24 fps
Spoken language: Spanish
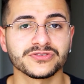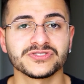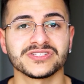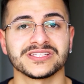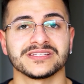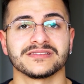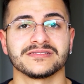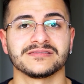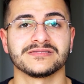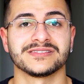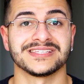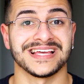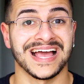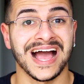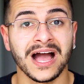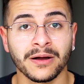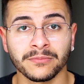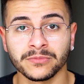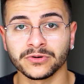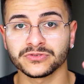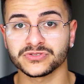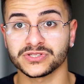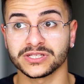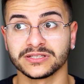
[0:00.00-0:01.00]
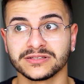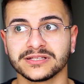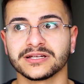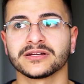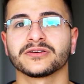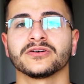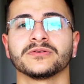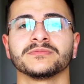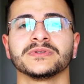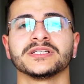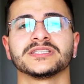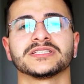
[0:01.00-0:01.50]
seamos,
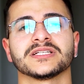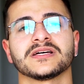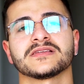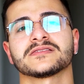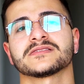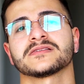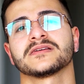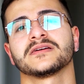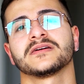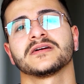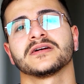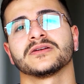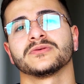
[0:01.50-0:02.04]
entre comillas,